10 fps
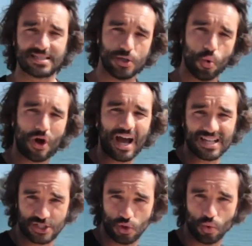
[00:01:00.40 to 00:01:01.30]
assim o
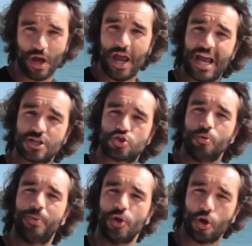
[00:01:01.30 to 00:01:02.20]
rácio é
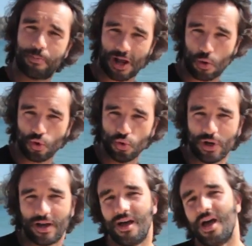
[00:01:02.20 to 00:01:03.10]
superior para a
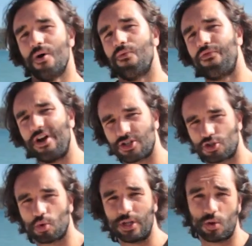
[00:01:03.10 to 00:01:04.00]
gordura
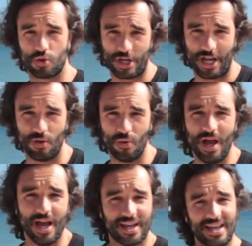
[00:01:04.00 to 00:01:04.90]
versus o glicogênio,
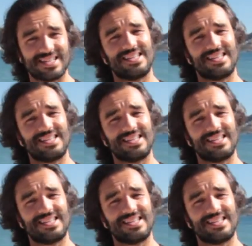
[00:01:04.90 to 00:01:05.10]
que